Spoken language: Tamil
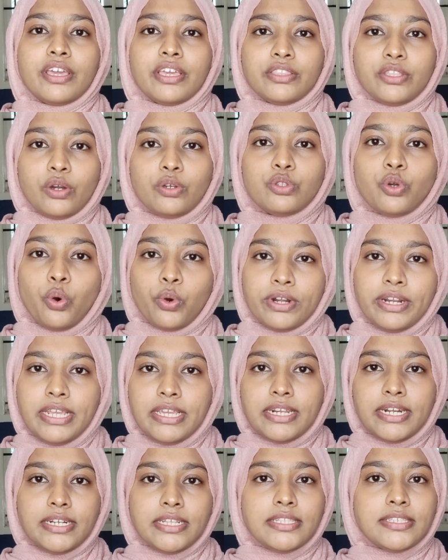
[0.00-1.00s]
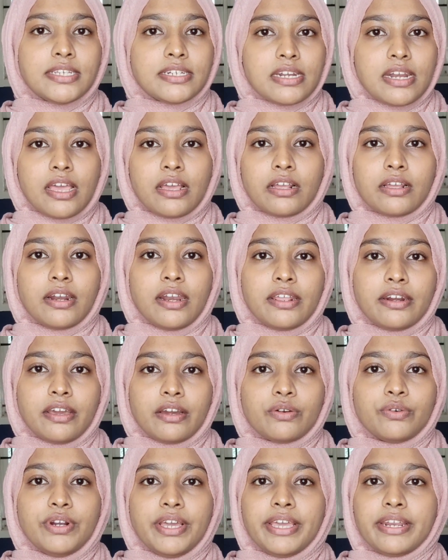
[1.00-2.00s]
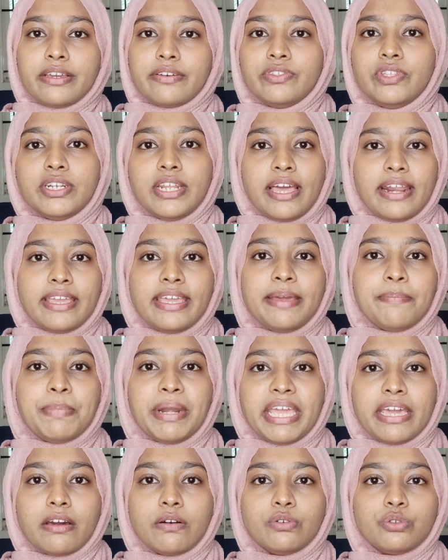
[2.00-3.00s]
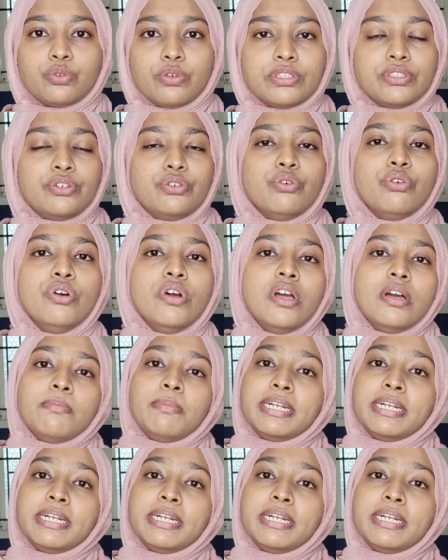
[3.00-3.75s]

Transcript: ஏதாவது ஒரு இன்க்ரீடியன்ஸ் செட்டில் ஆகலைன்னா கூட எனக்கு வந்து நிறைய பிரேக் அவுட்ஸ் வந்துடும்